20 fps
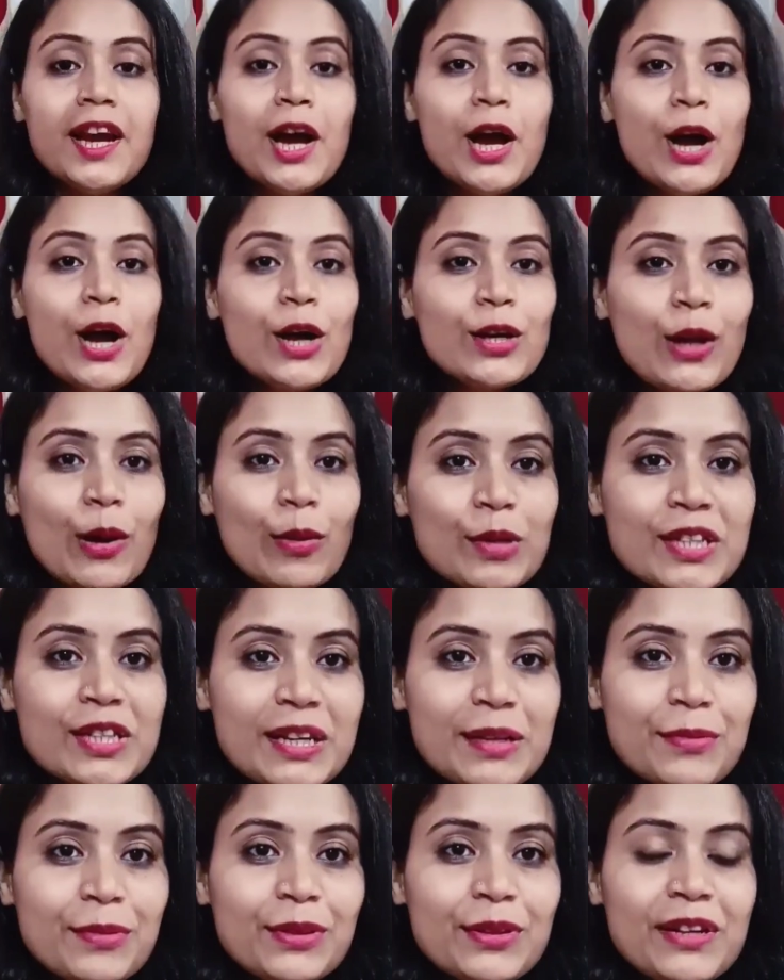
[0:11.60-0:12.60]
নমস্কার
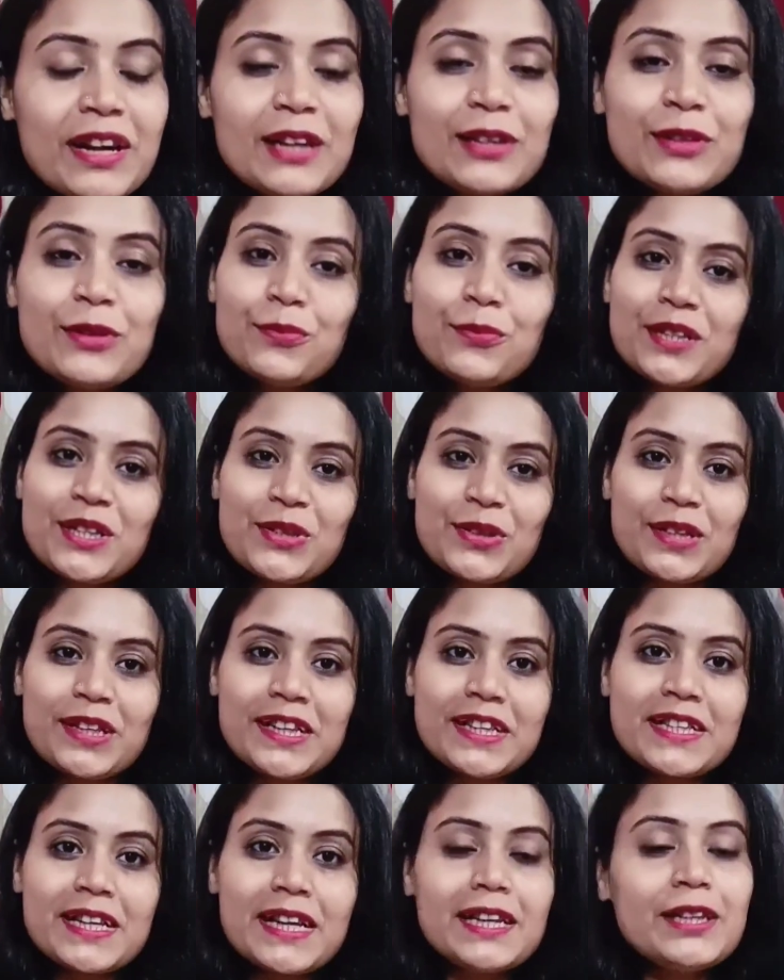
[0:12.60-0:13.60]
বন্ধুরা টুম্পাস এই
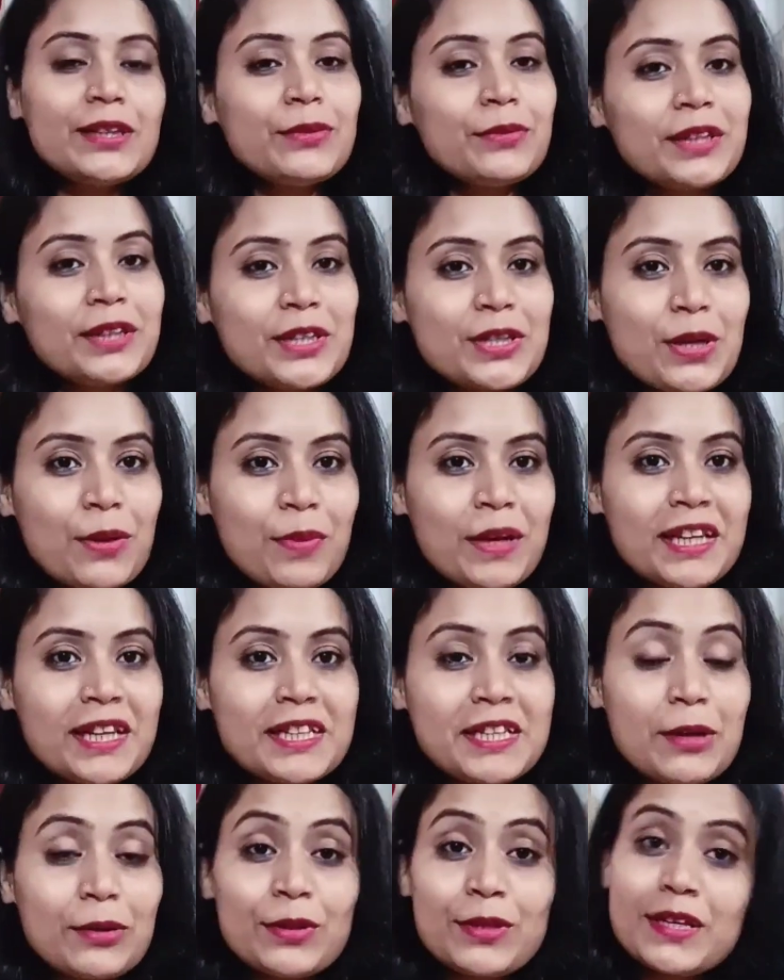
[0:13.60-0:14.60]
চ্যানেলে তোমাদের সবাইকে স্বাগত
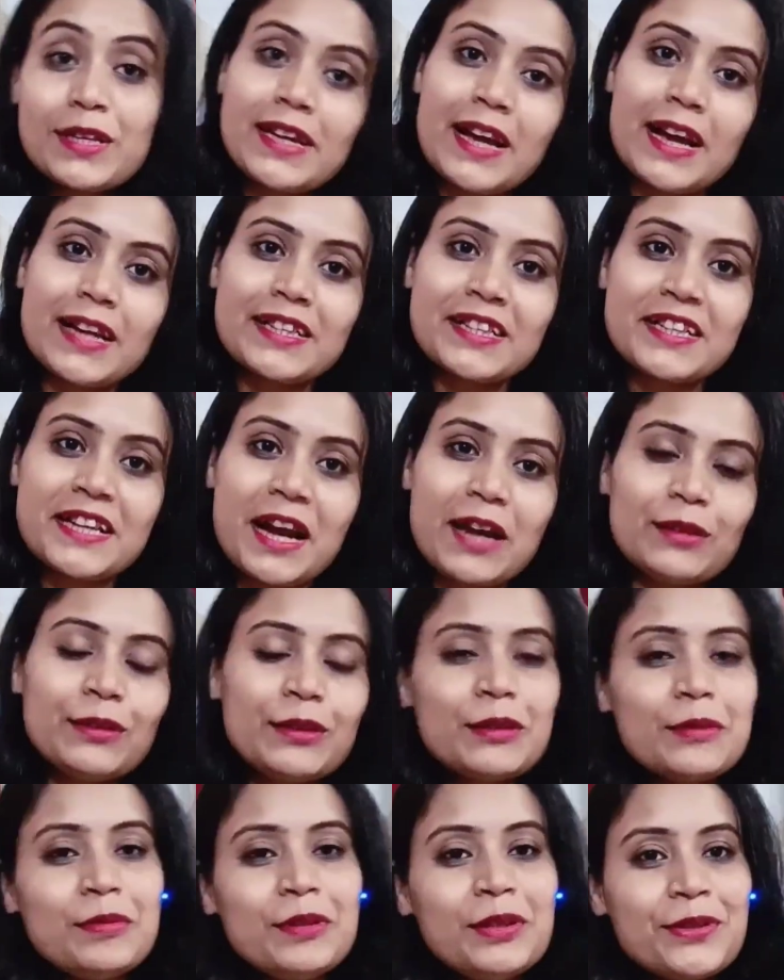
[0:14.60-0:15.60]
জানিয়ে আজকে আরও একটি
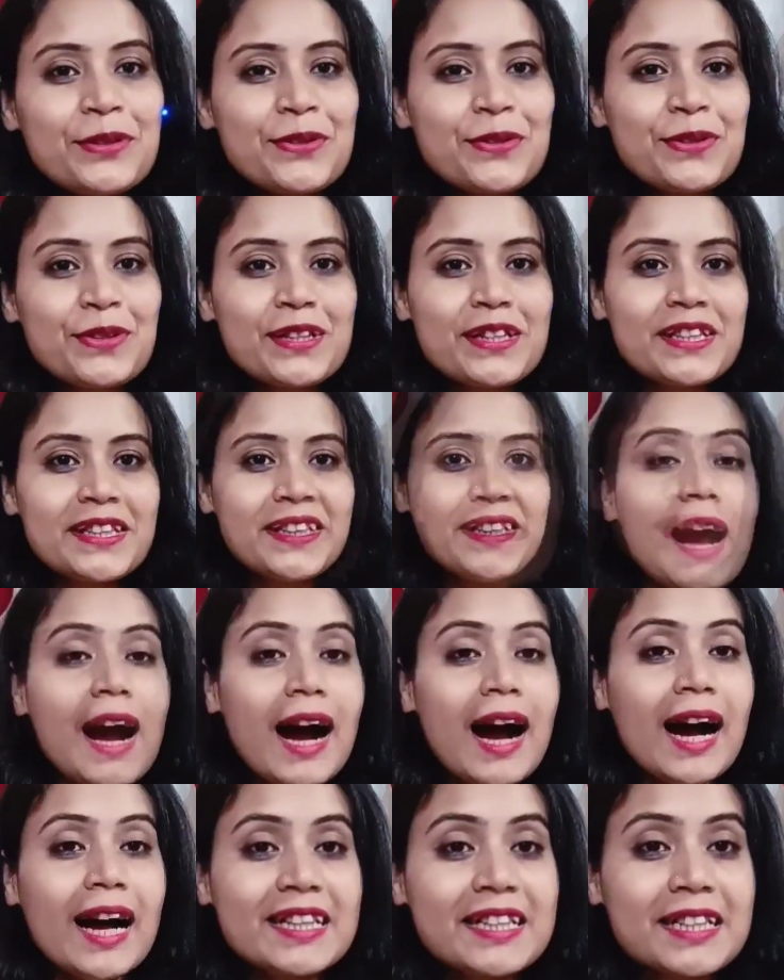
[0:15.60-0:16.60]
ভিডিও শুরু করছি
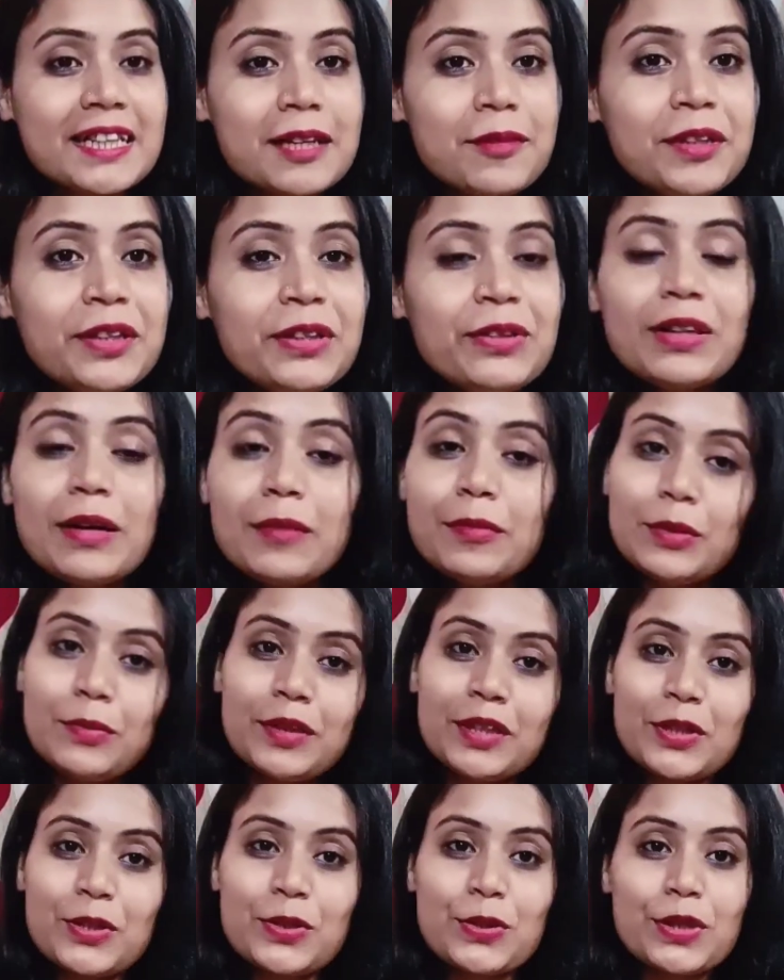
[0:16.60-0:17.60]
আজকের ভিডিওতে আমি তোমাদের
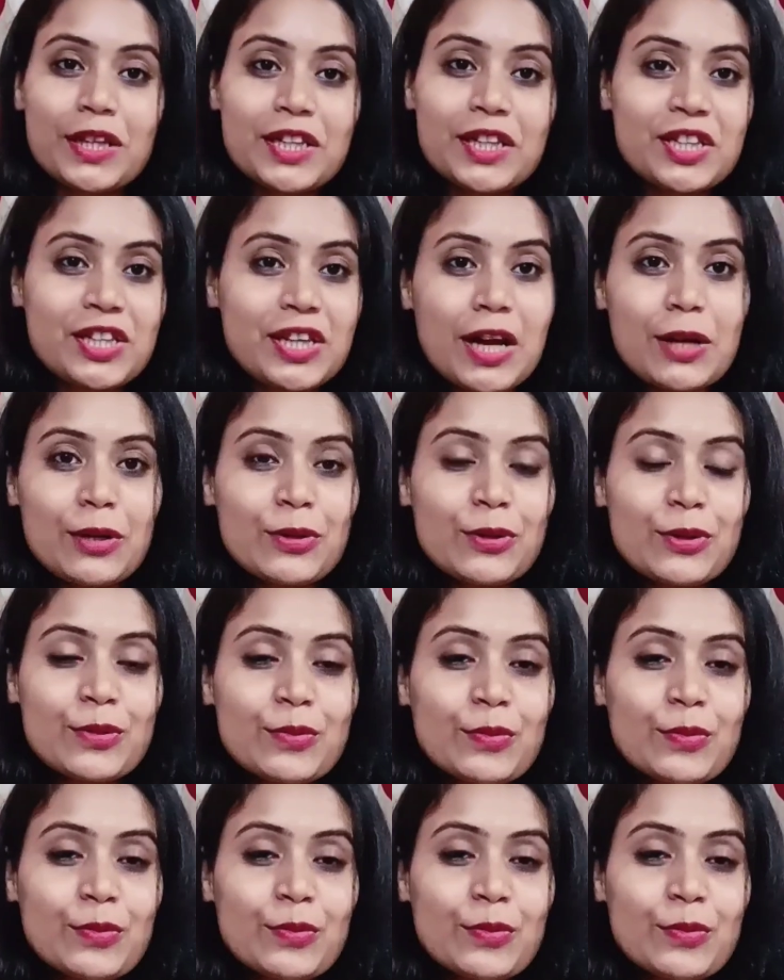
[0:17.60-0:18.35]
সঙ্গে শেয়ার করব